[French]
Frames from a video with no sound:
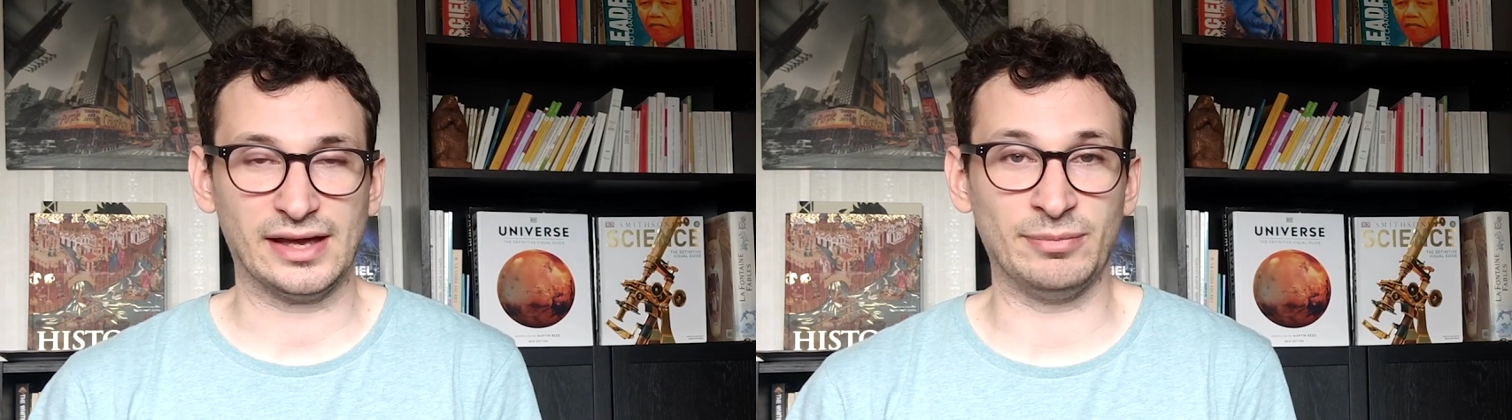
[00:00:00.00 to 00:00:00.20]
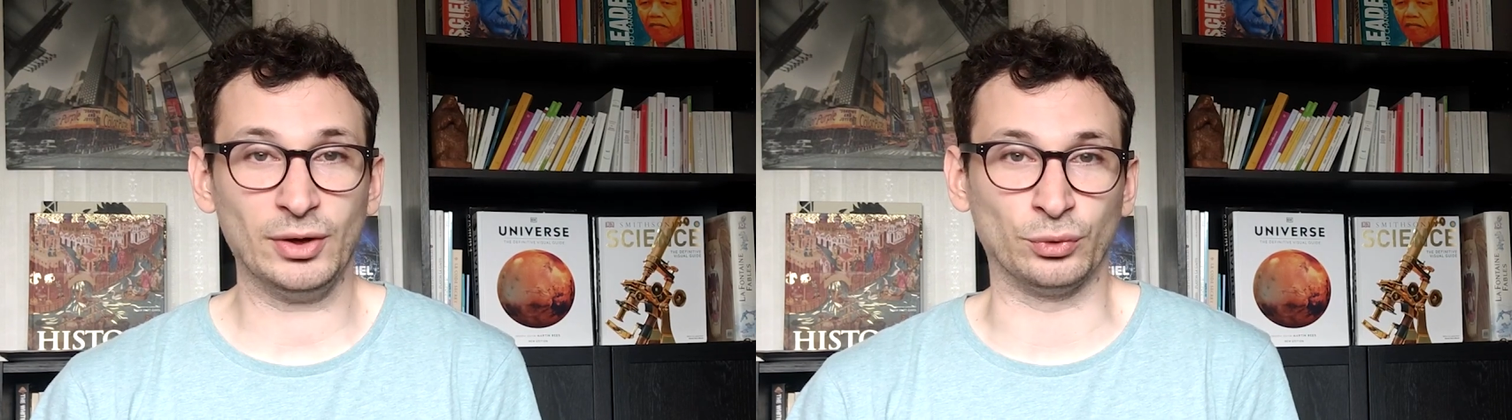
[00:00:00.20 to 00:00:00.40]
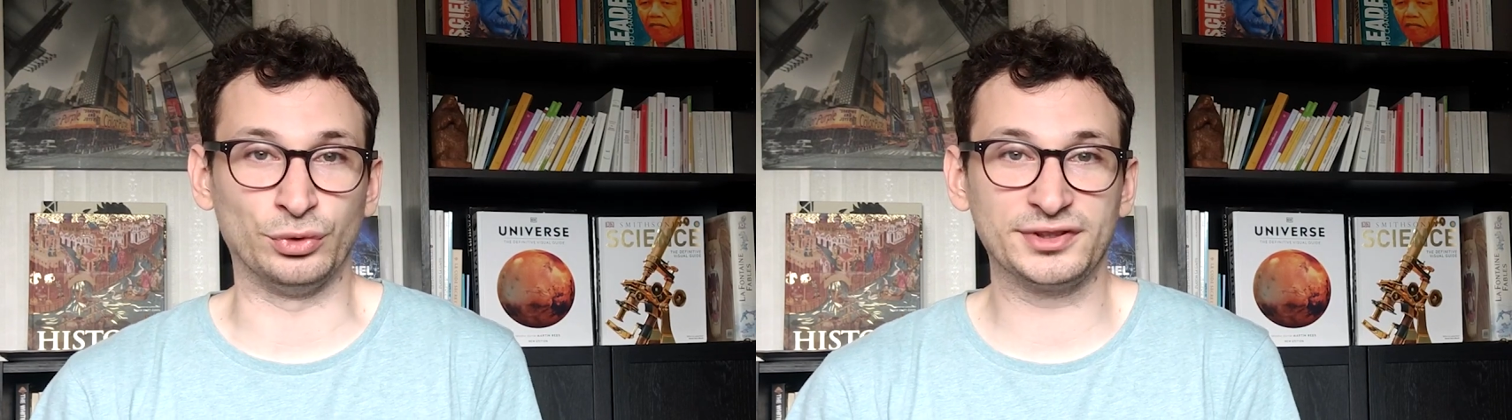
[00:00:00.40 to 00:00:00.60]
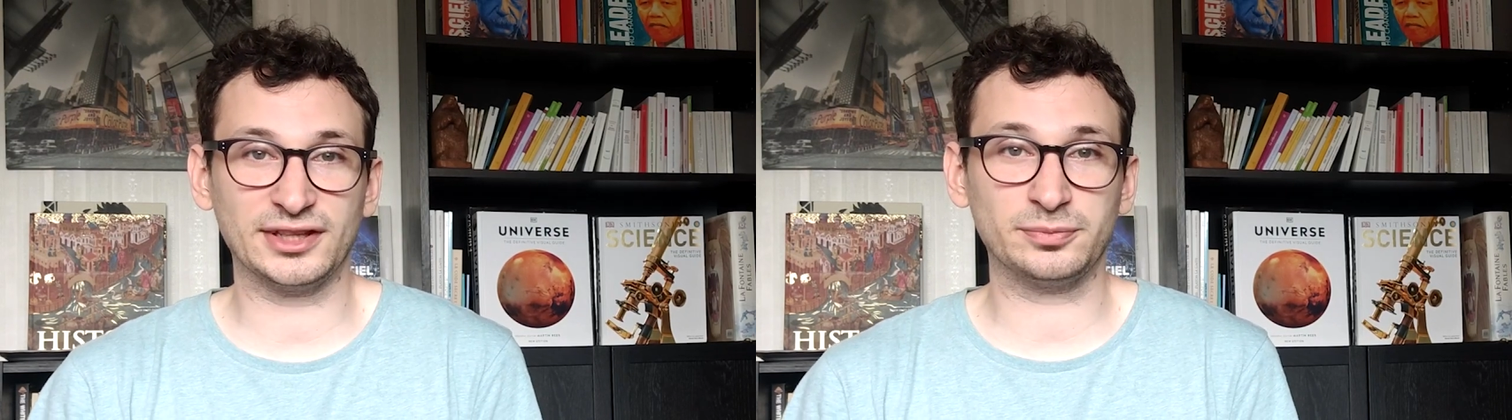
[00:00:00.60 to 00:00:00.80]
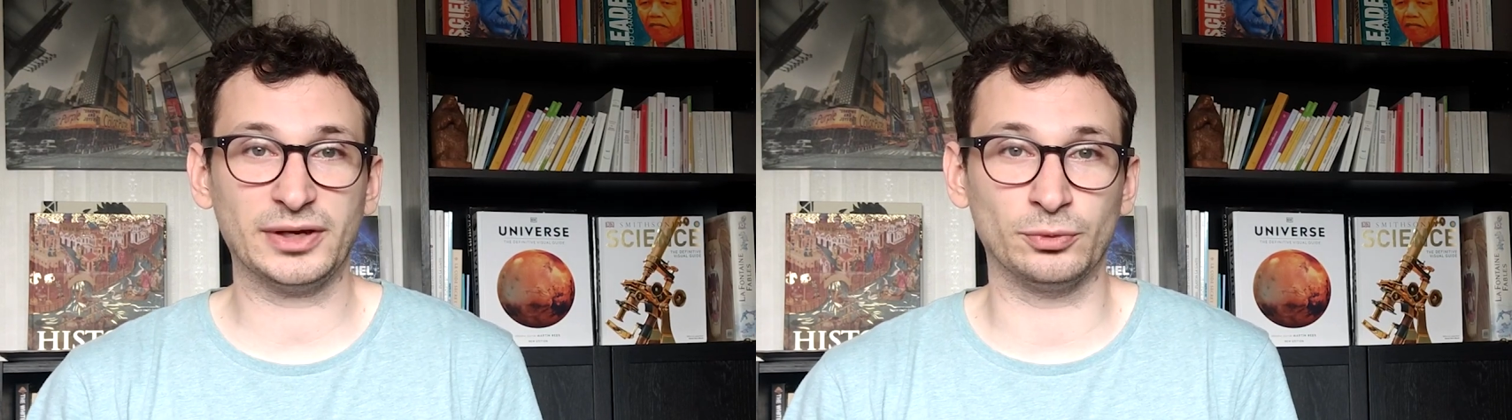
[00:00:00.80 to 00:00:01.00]
eh bien on ne
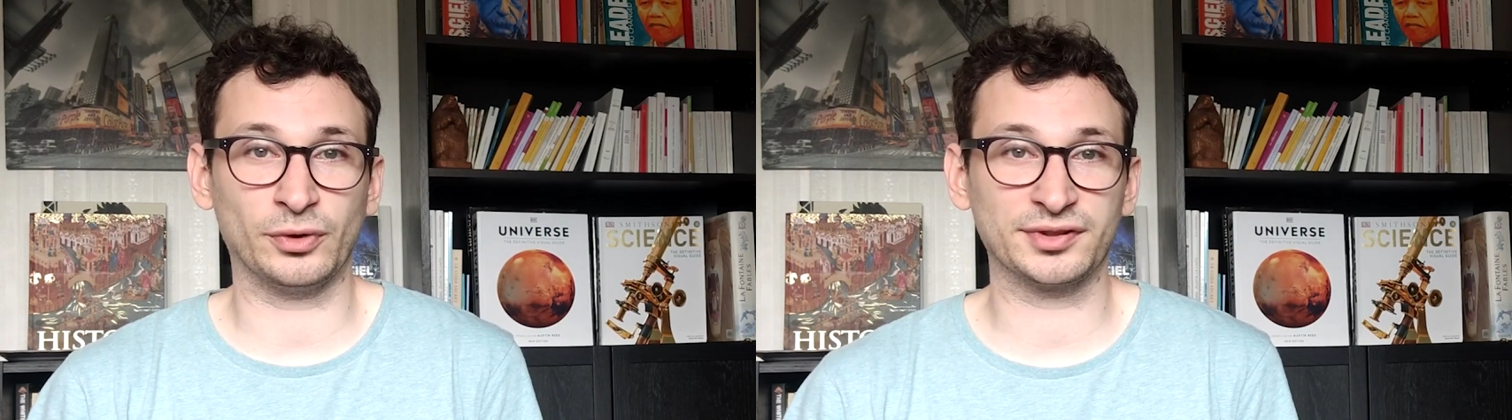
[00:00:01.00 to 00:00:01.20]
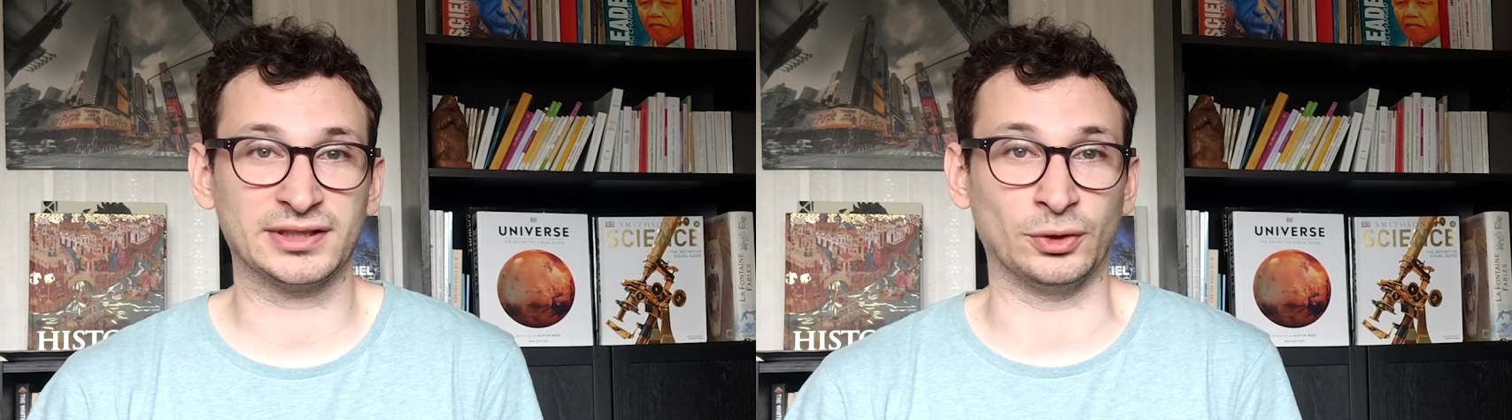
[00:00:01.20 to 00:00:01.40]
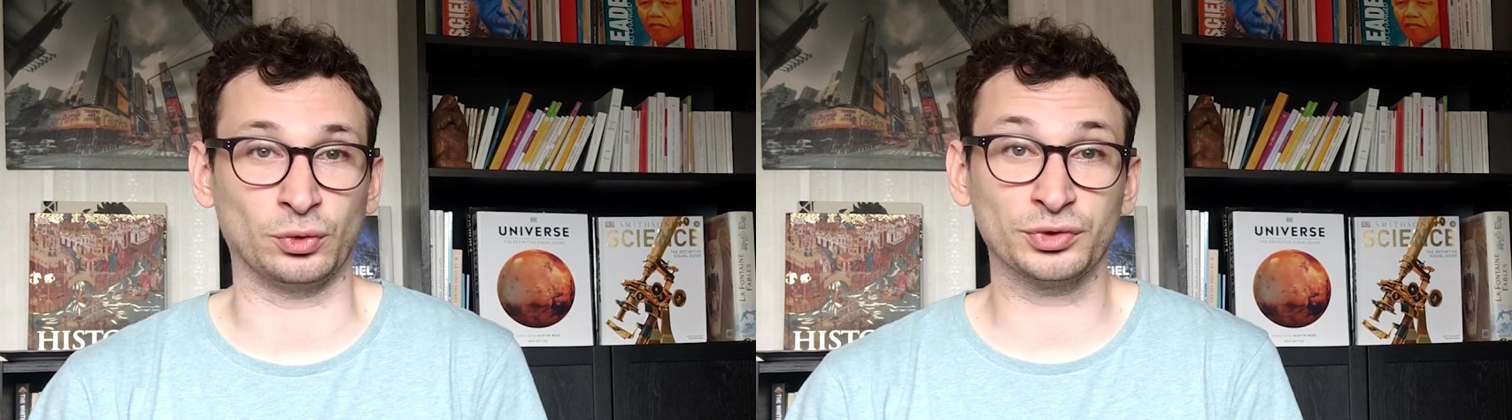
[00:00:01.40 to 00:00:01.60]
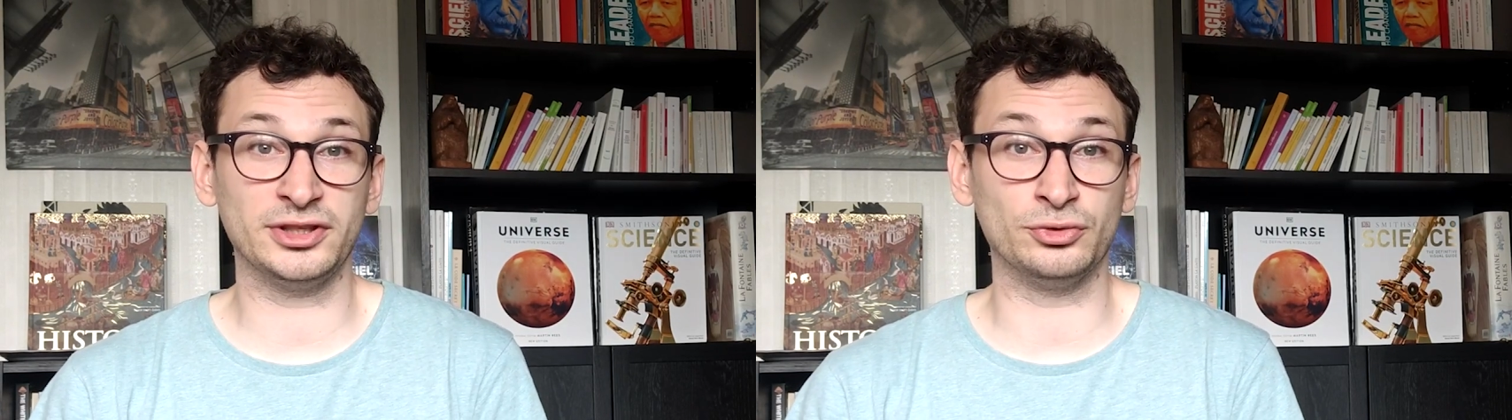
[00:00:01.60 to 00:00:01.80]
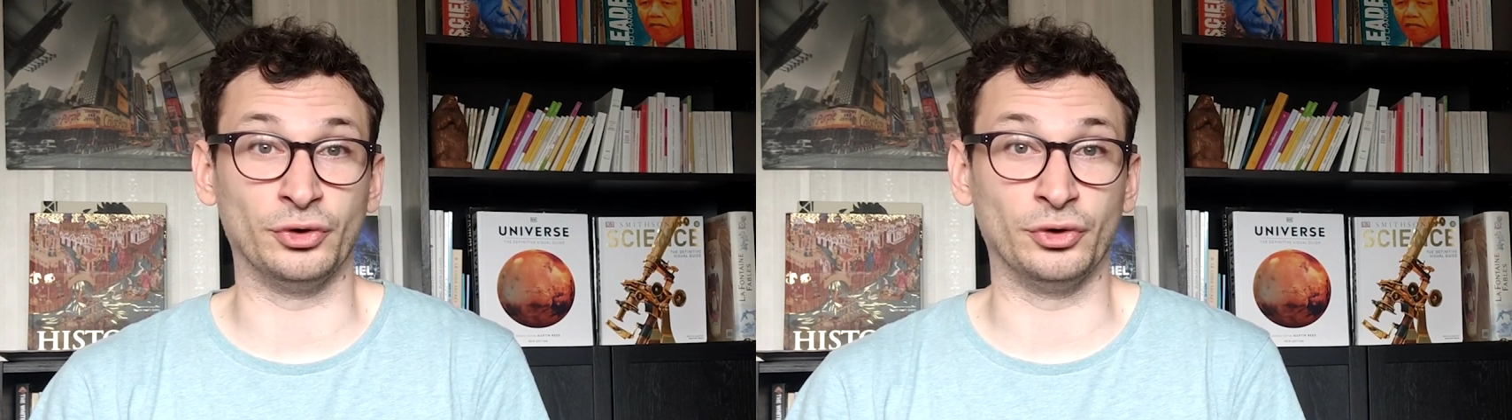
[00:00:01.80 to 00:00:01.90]
cesse pas de penser, on continue